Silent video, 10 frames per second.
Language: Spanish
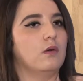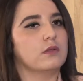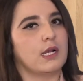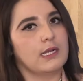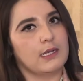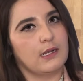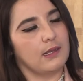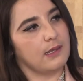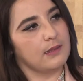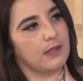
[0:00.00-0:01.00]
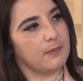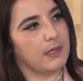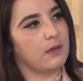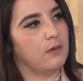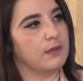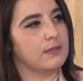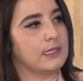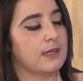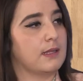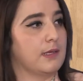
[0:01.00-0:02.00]
Otra línea en la que intervengo es en
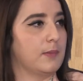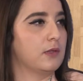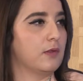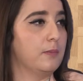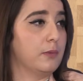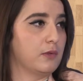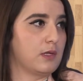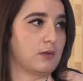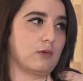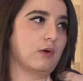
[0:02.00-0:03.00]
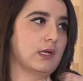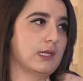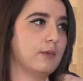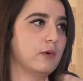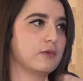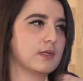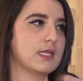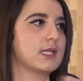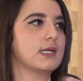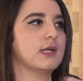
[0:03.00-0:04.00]
el seguimiento de procesos cognitivos, es
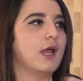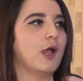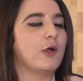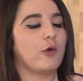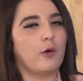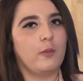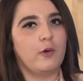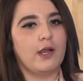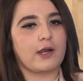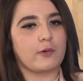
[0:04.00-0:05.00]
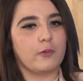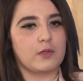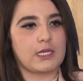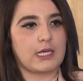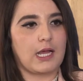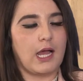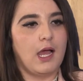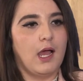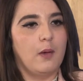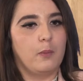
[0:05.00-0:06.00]
decir, cómo la robótica
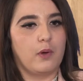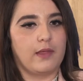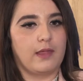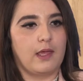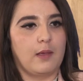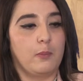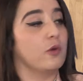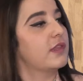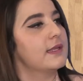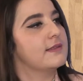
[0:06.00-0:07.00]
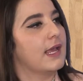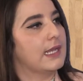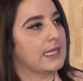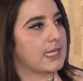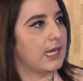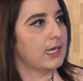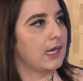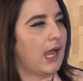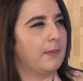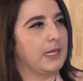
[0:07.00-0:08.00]
puede potencializar
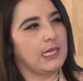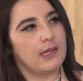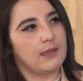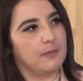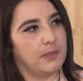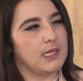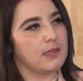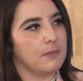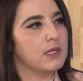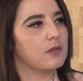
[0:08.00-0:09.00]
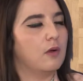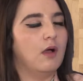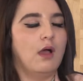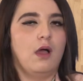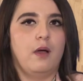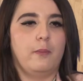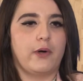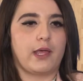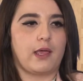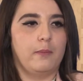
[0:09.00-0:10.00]
habilidades de pensamiento,
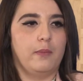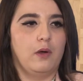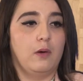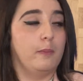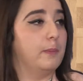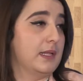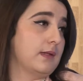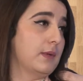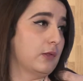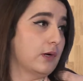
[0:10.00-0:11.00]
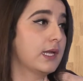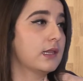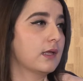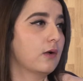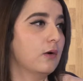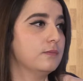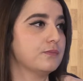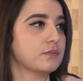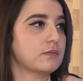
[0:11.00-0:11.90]
por ejemplo, pensamiento crítico,